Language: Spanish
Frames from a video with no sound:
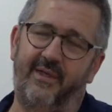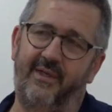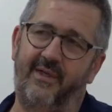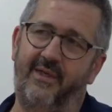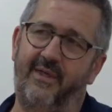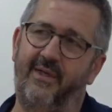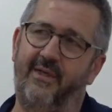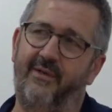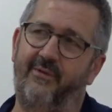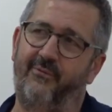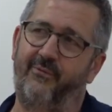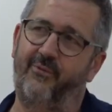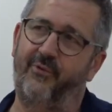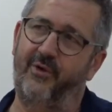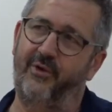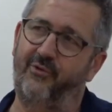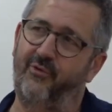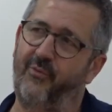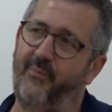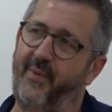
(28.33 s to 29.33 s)
y
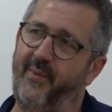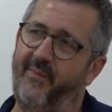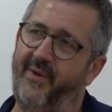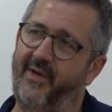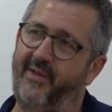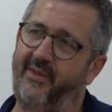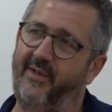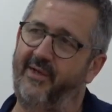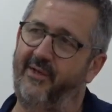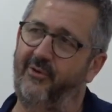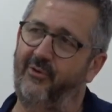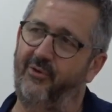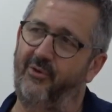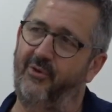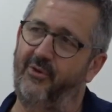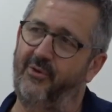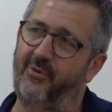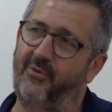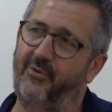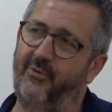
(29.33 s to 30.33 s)
fui su primer
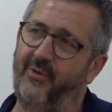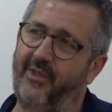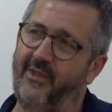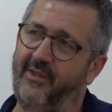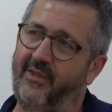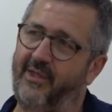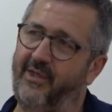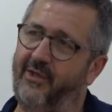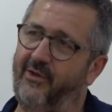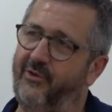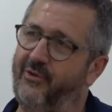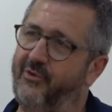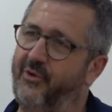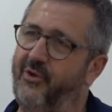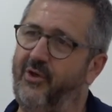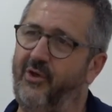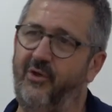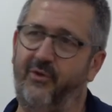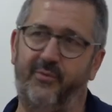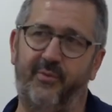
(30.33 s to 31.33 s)
director durante los,
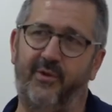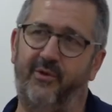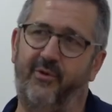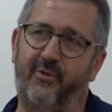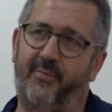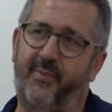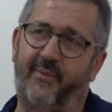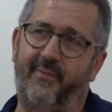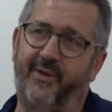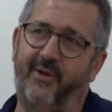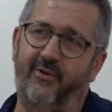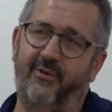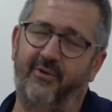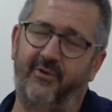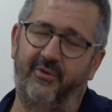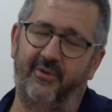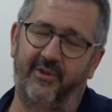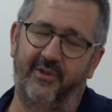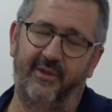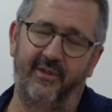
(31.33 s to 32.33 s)
los
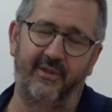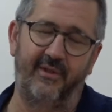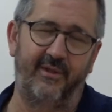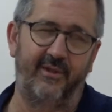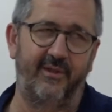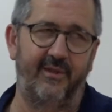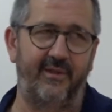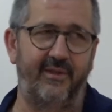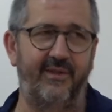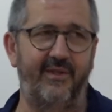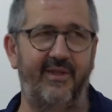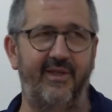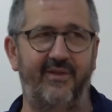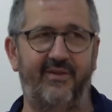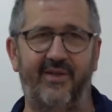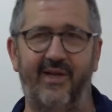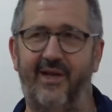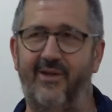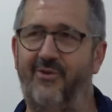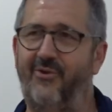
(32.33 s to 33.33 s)
primeros
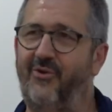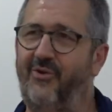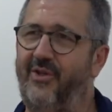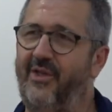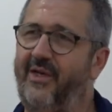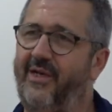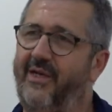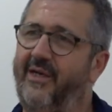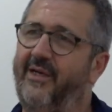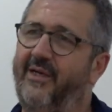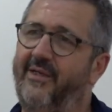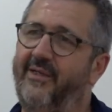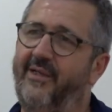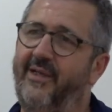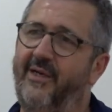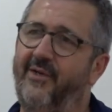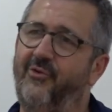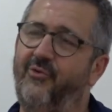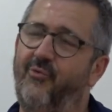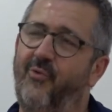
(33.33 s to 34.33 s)
10 años de la,
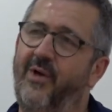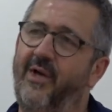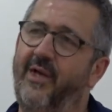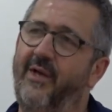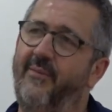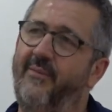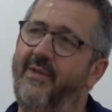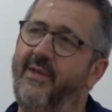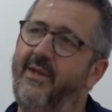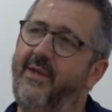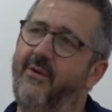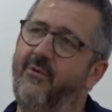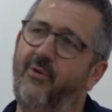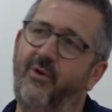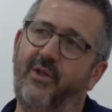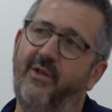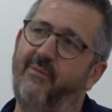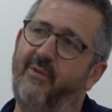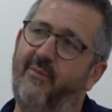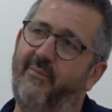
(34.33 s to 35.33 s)
de la escuela. Y
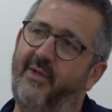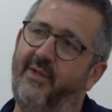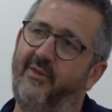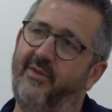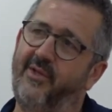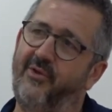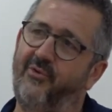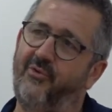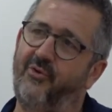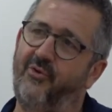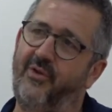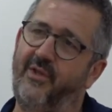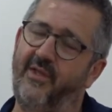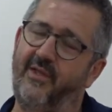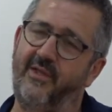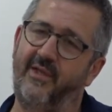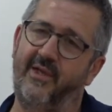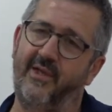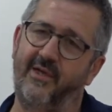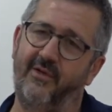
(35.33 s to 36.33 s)
últimamente estoy
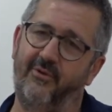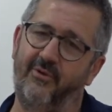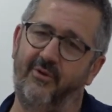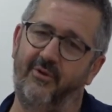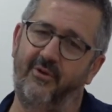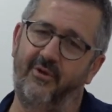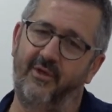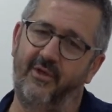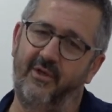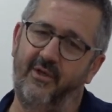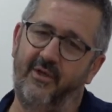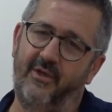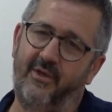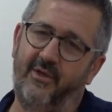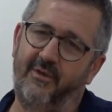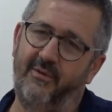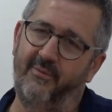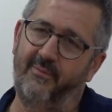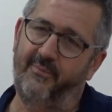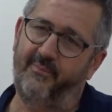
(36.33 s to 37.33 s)
dedicado
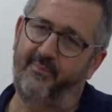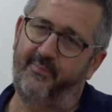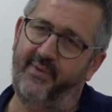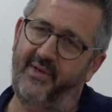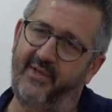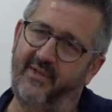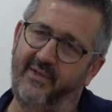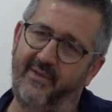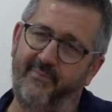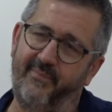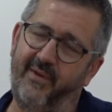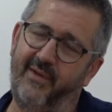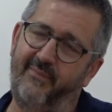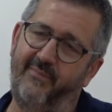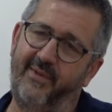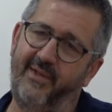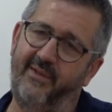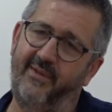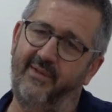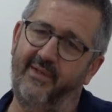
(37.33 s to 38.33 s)

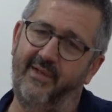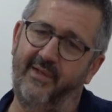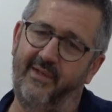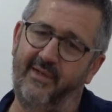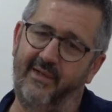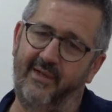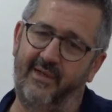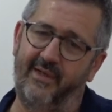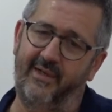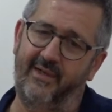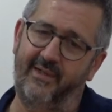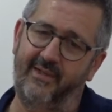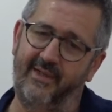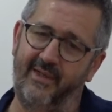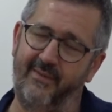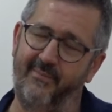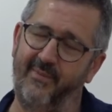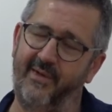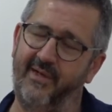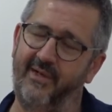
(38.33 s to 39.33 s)
principalmente al
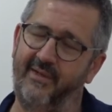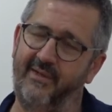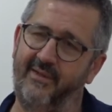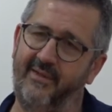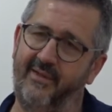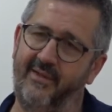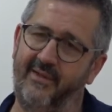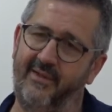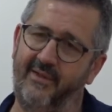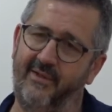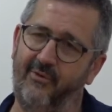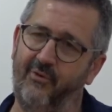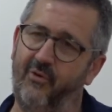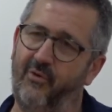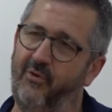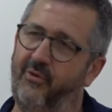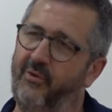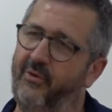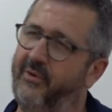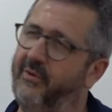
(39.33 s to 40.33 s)
tema de eh,
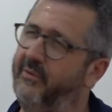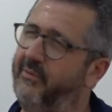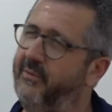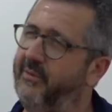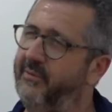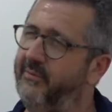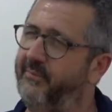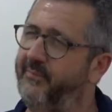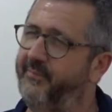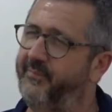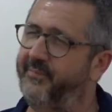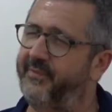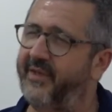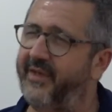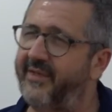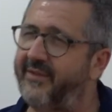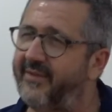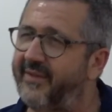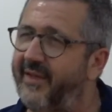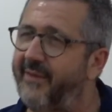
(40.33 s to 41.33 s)

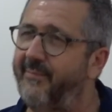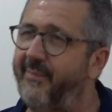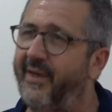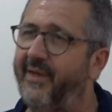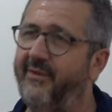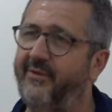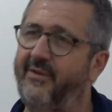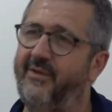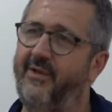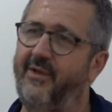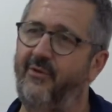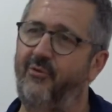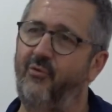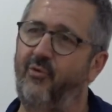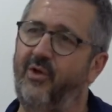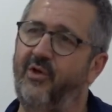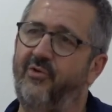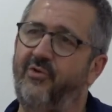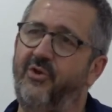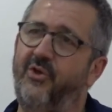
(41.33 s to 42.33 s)
tres temas,
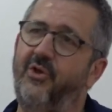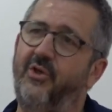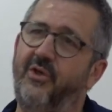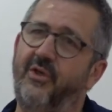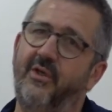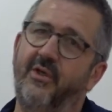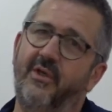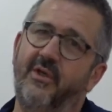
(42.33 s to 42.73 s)
educación,